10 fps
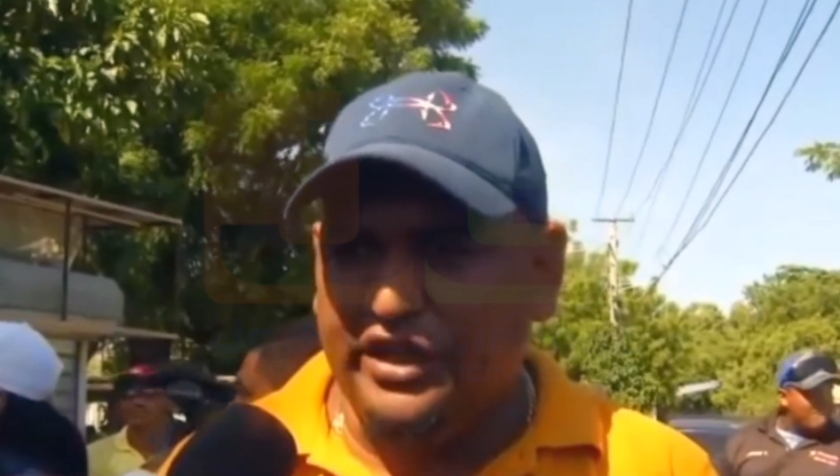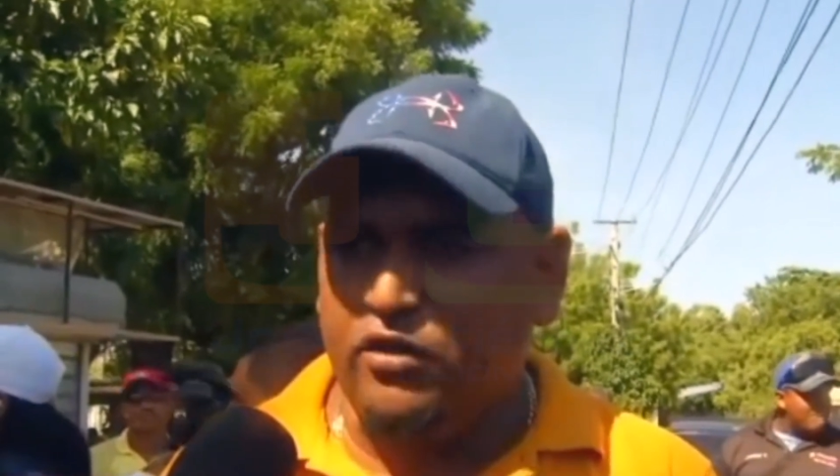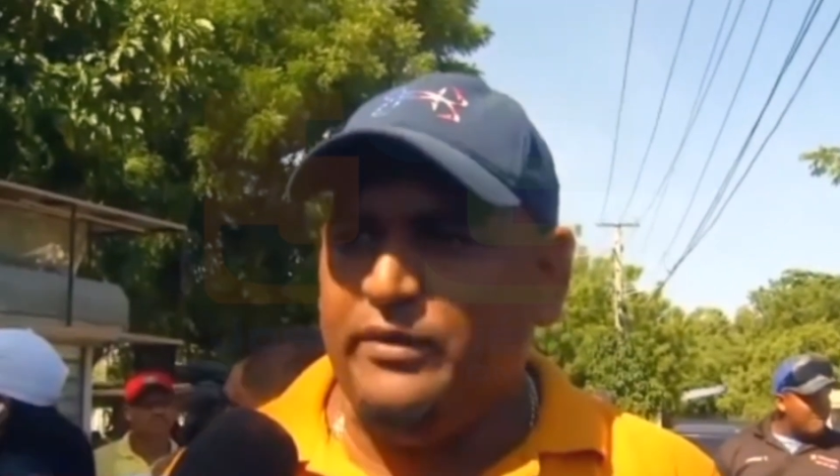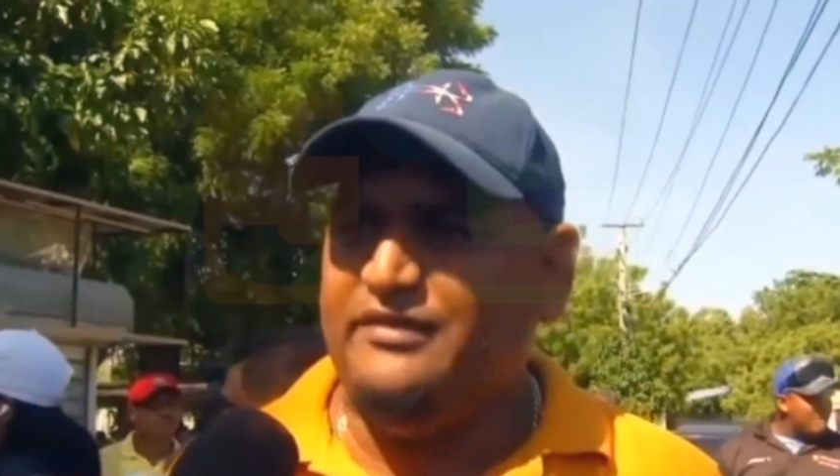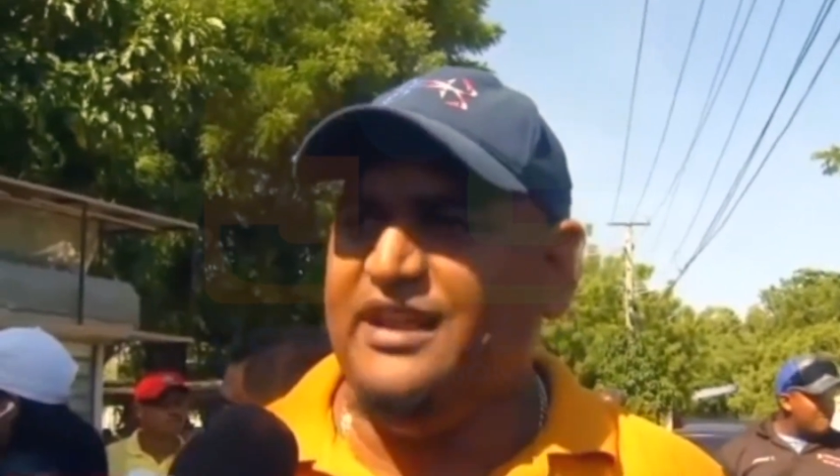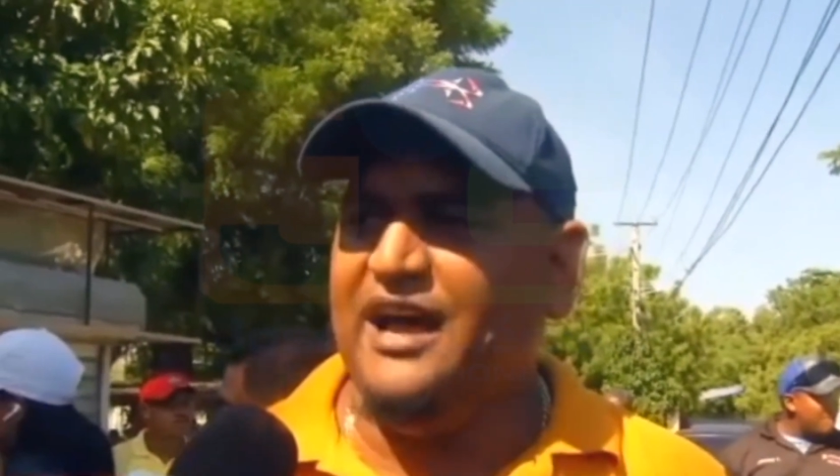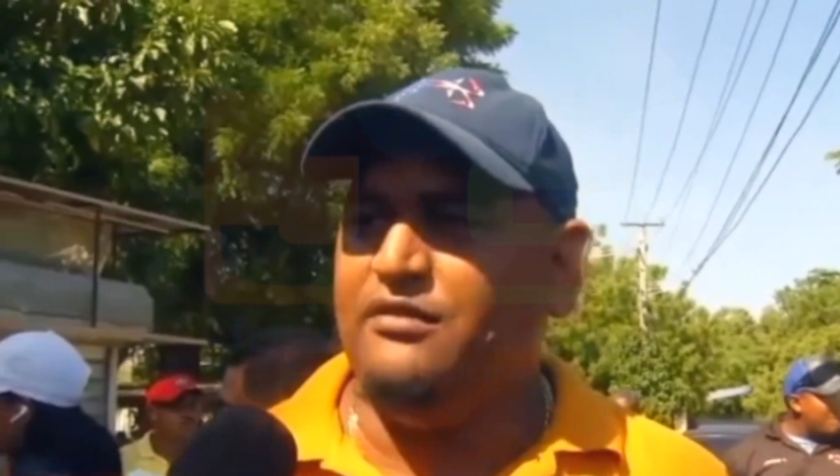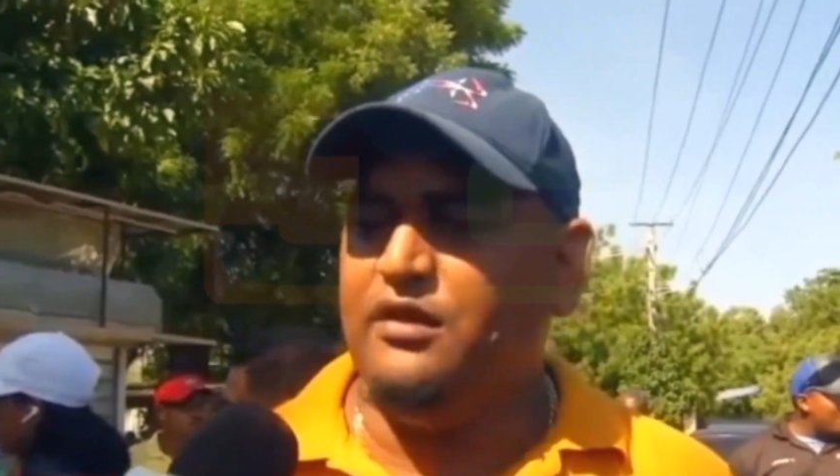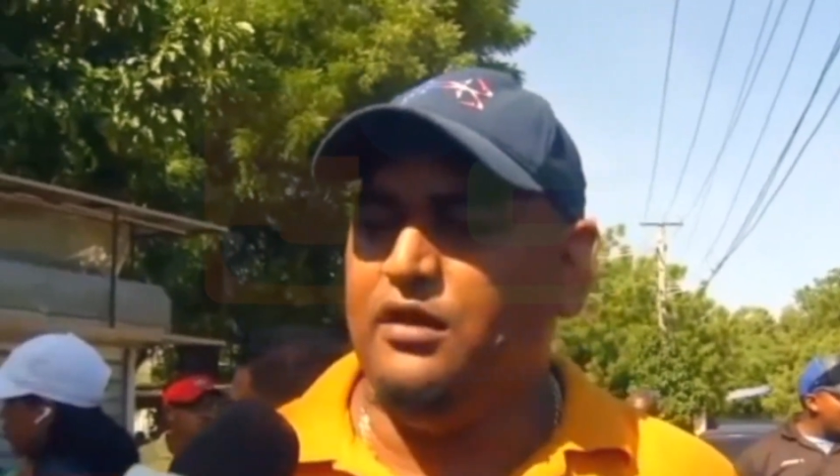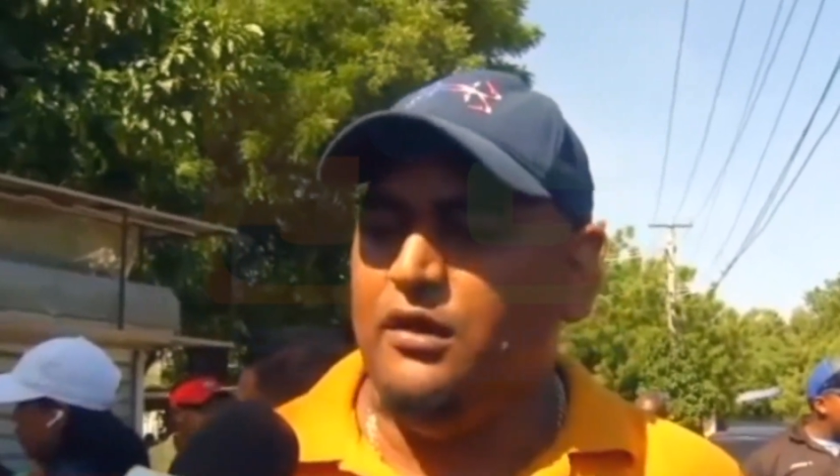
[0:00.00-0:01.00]

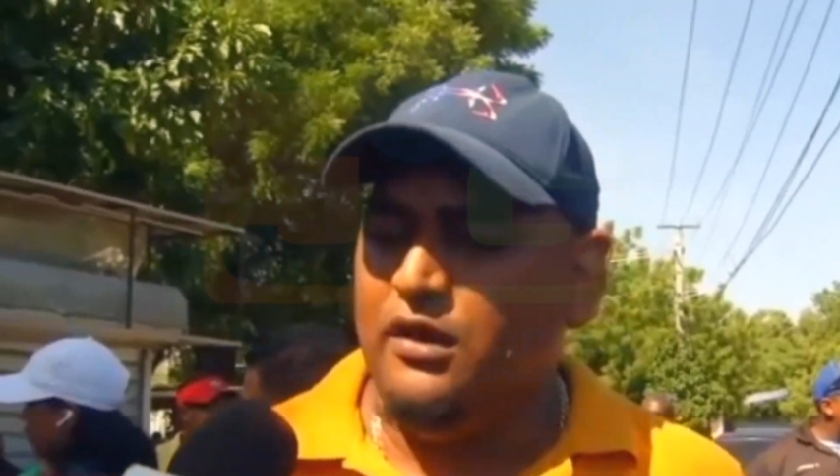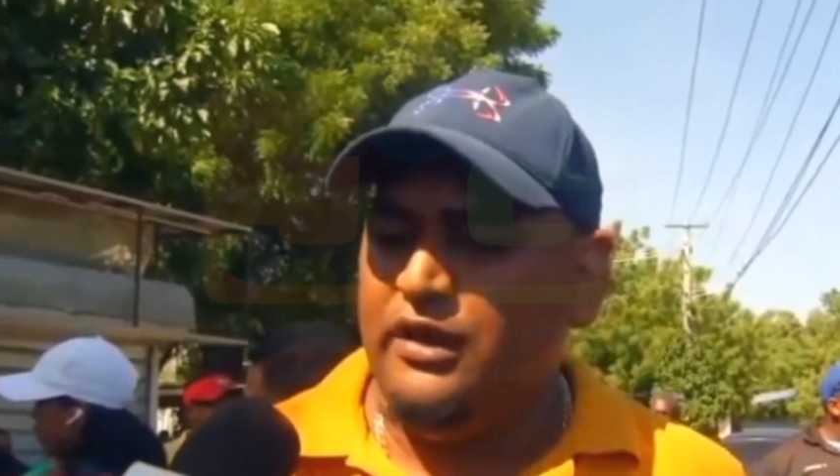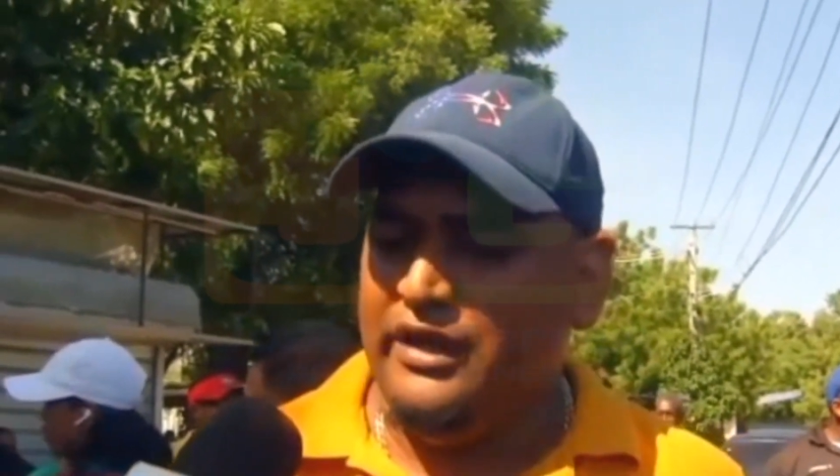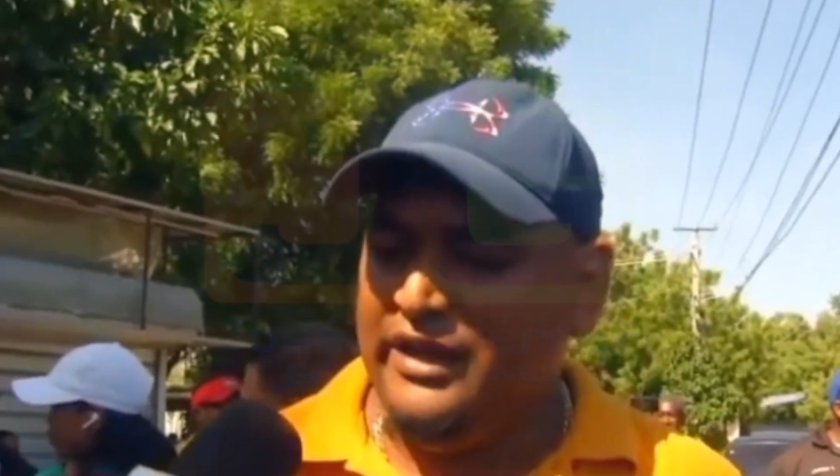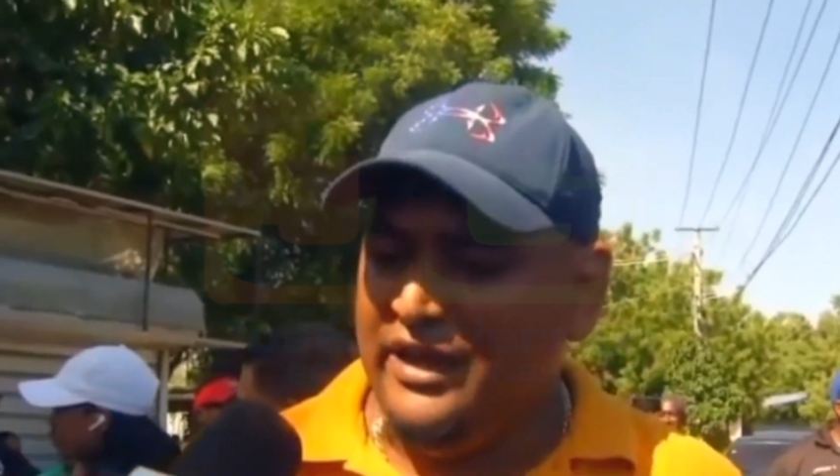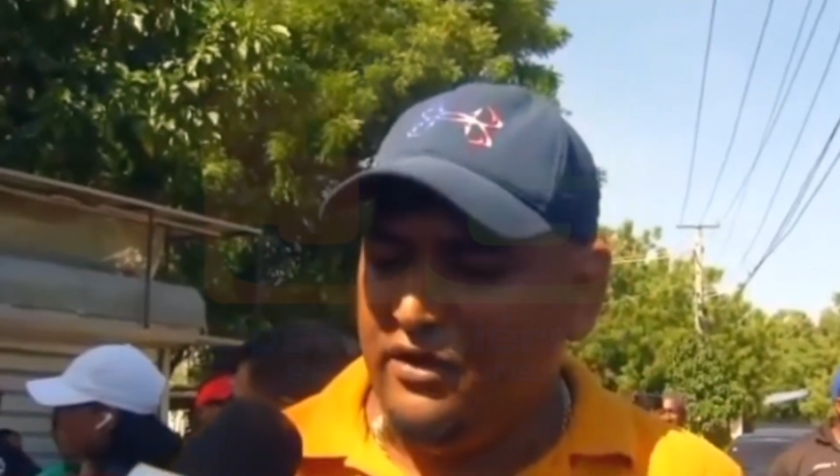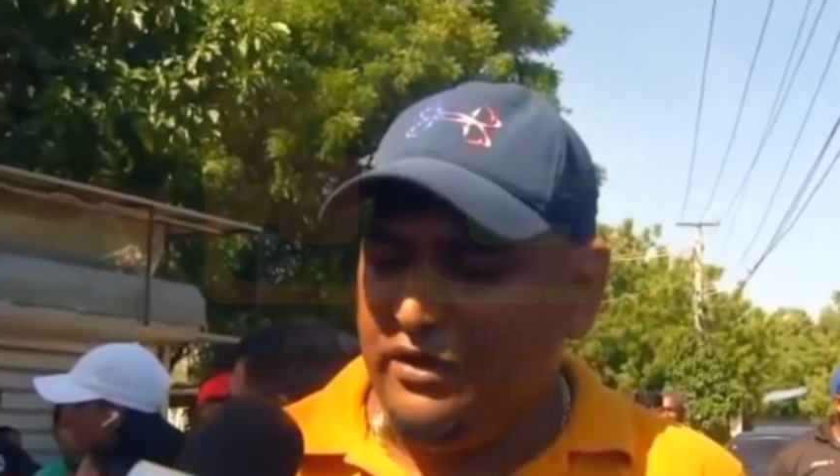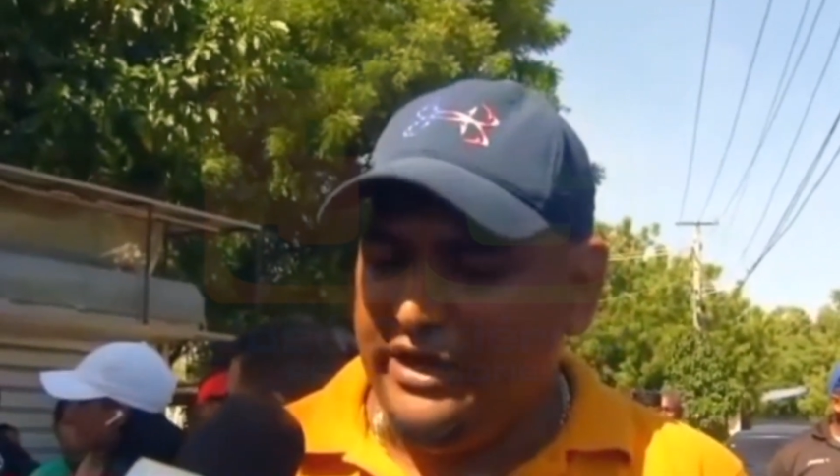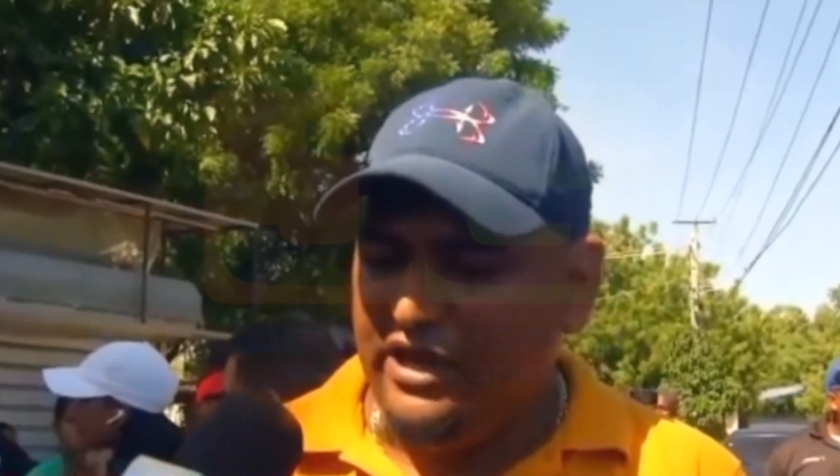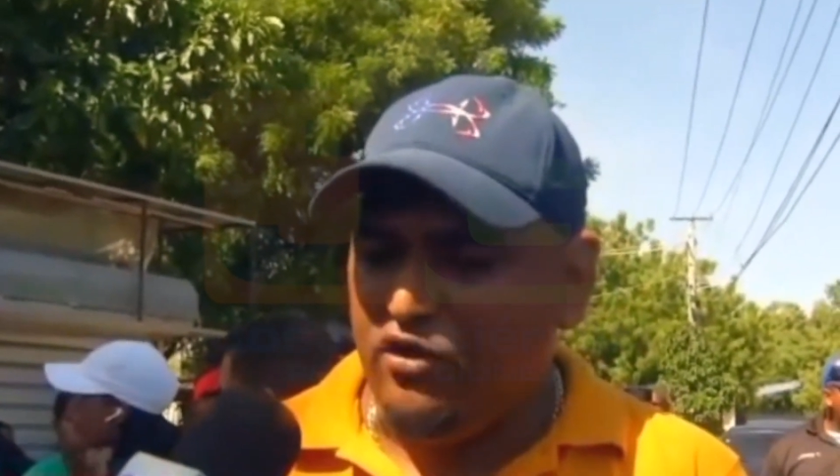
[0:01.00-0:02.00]
Comerciantes y el,